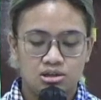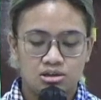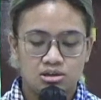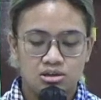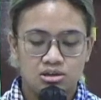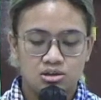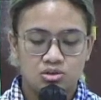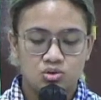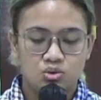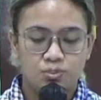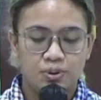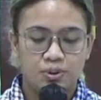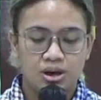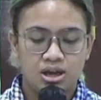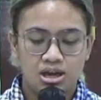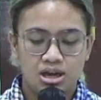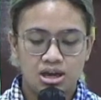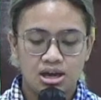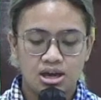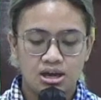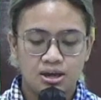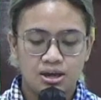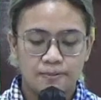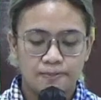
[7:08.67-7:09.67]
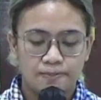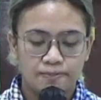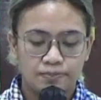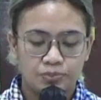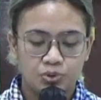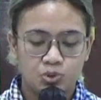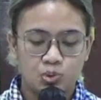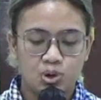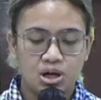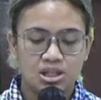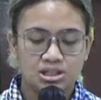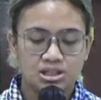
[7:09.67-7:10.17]
Supaya
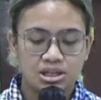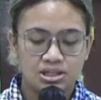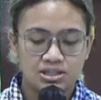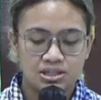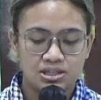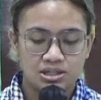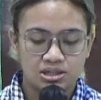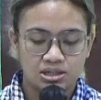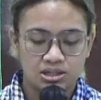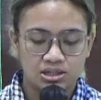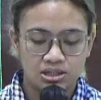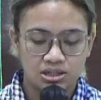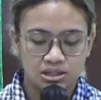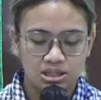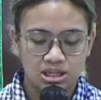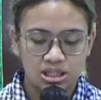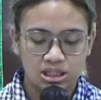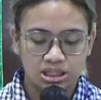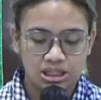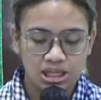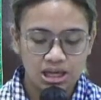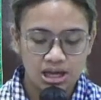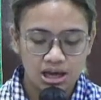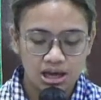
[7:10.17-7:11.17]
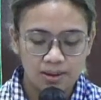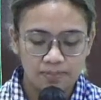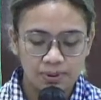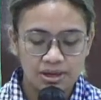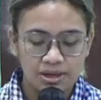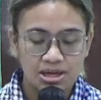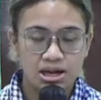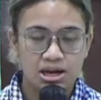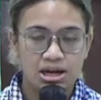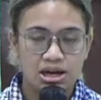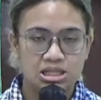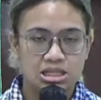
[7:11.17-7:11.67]
Tuhan kasih ke kita apa
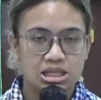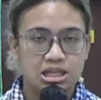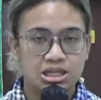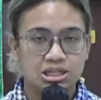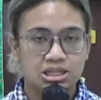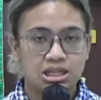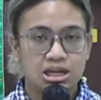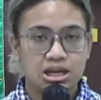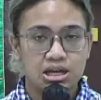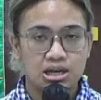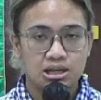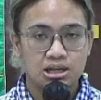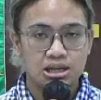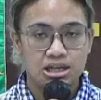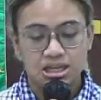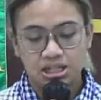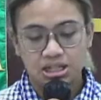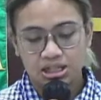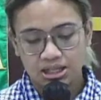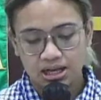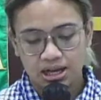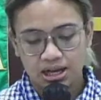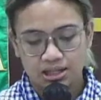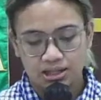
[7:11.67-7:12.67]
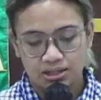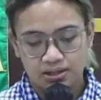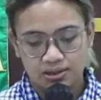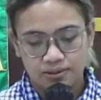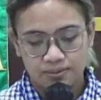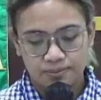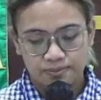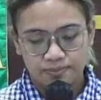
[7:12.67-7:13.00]
yang hati kita inginkan.